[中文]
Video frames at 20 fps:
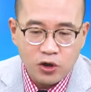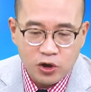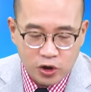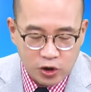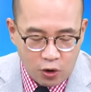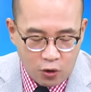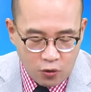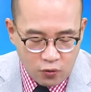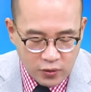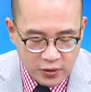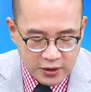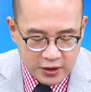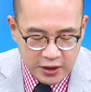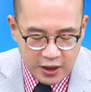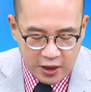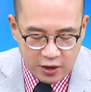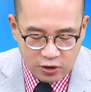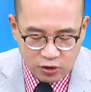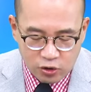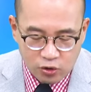周
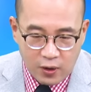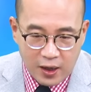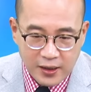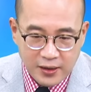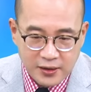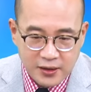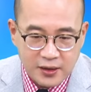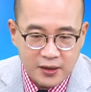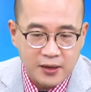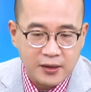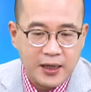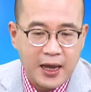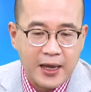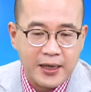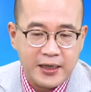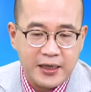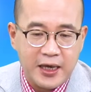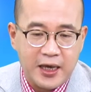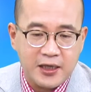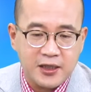线转折它
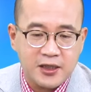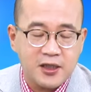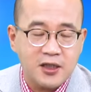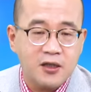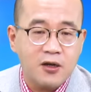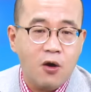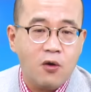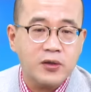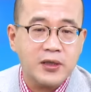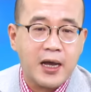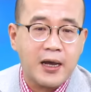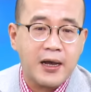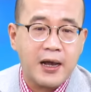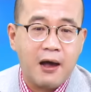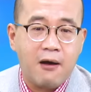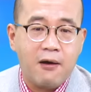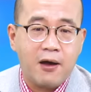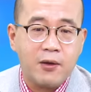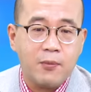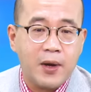也是扣三高
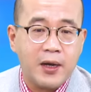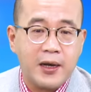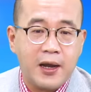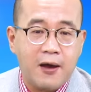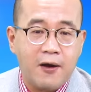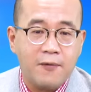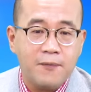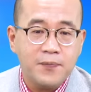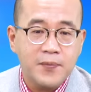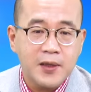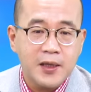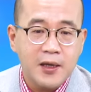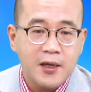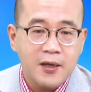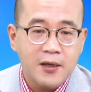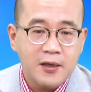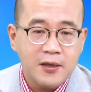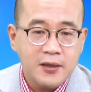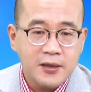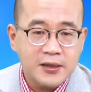啊，有没有看到？
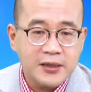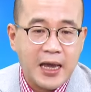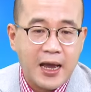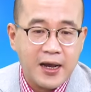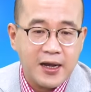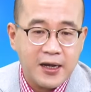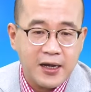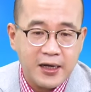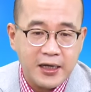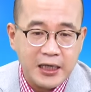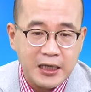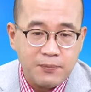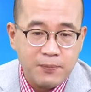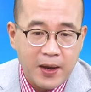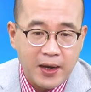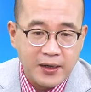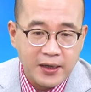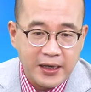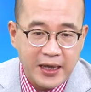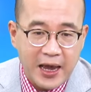上个礼
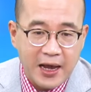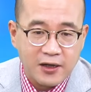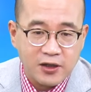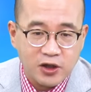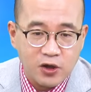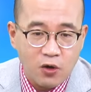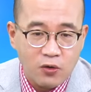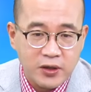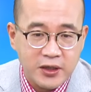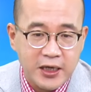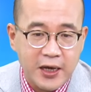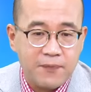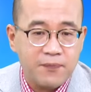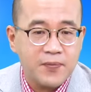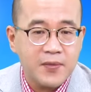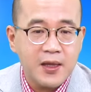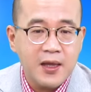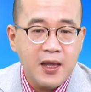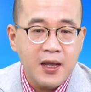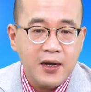拜两周
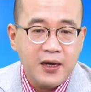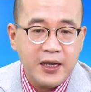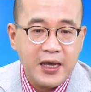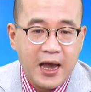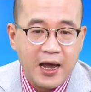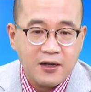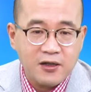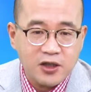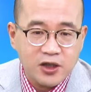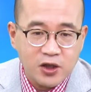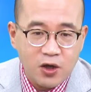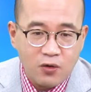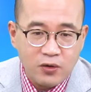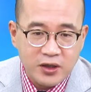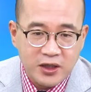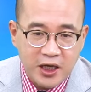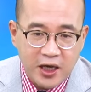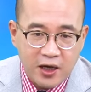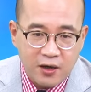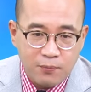
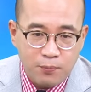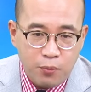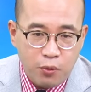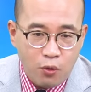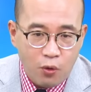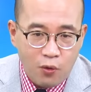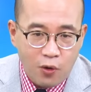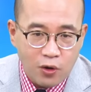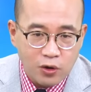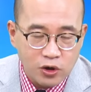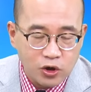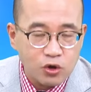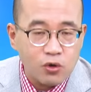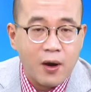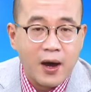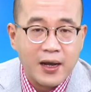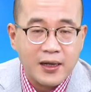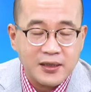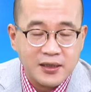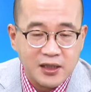前破
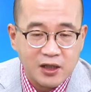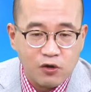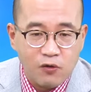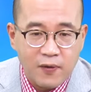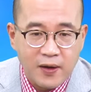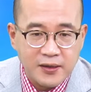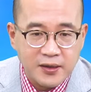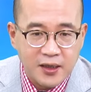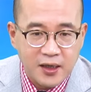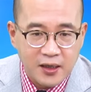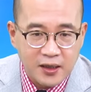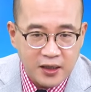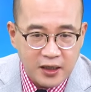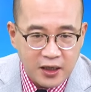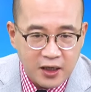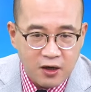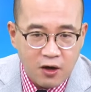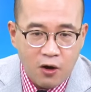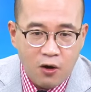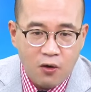转折空方式，
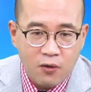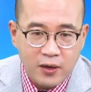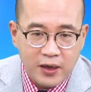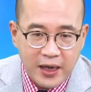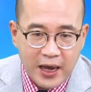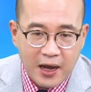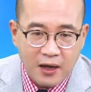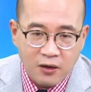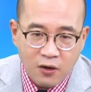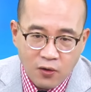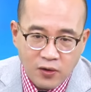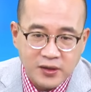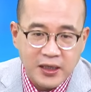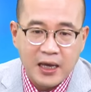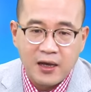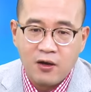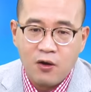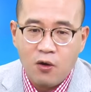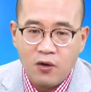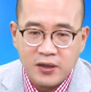一空、两空、
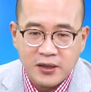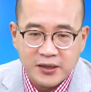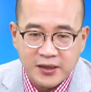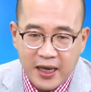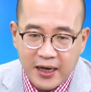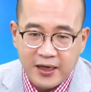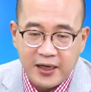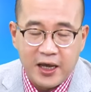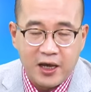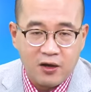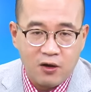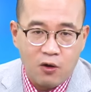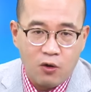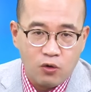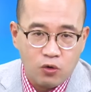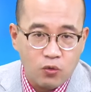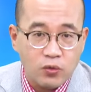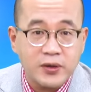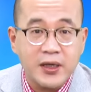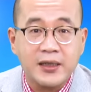三空、三连空，
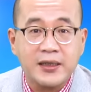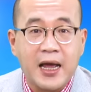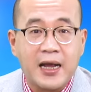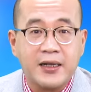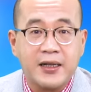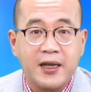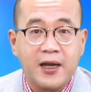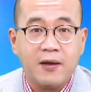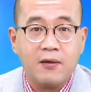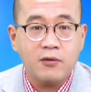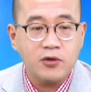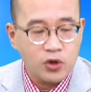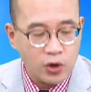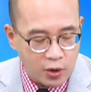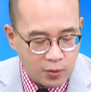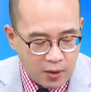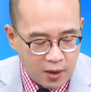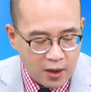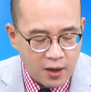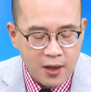股价大跌。所以
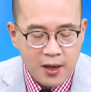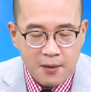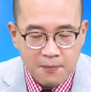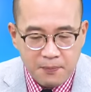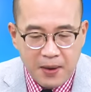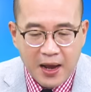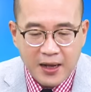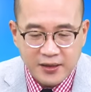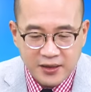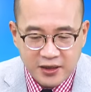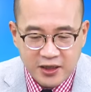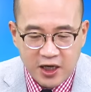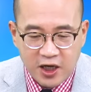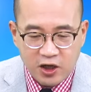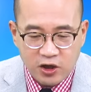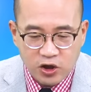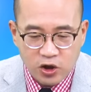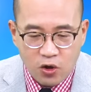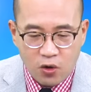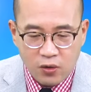同学们把节
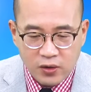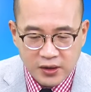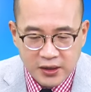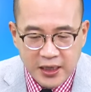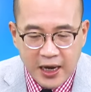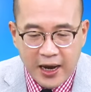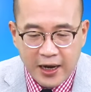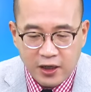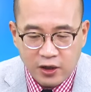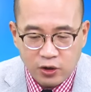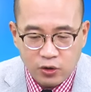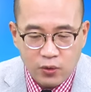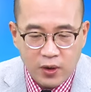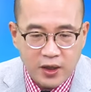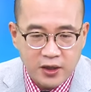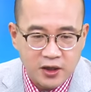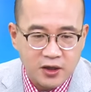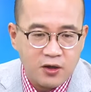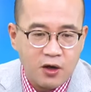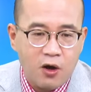奏踩对
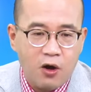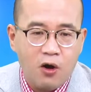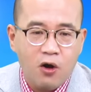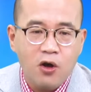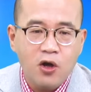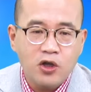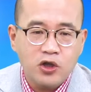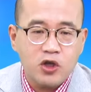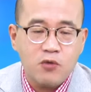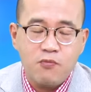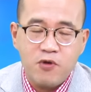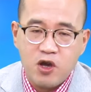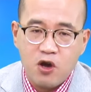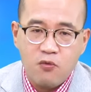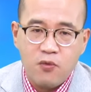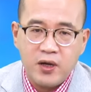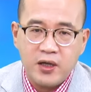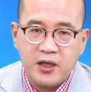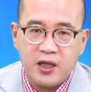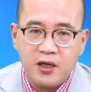之后就没有
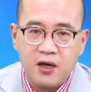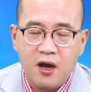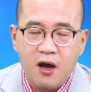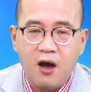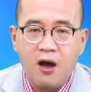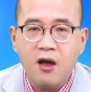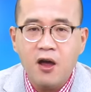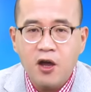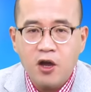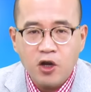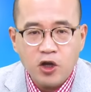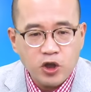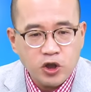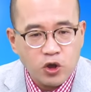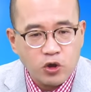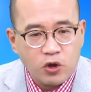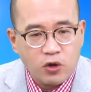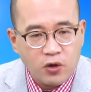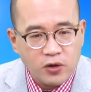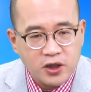问题哈。手
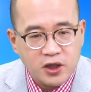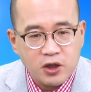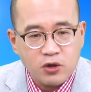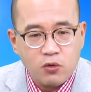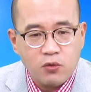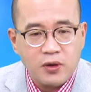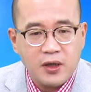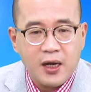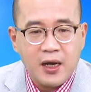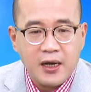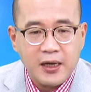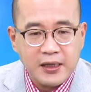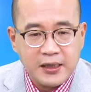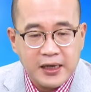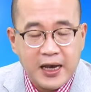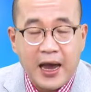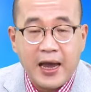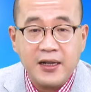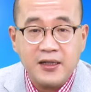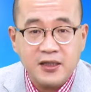中有持股的，
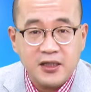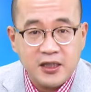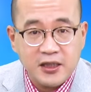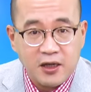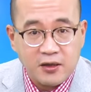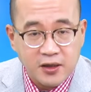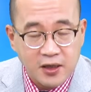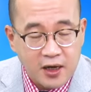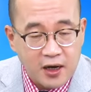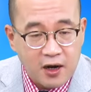赶紧找姜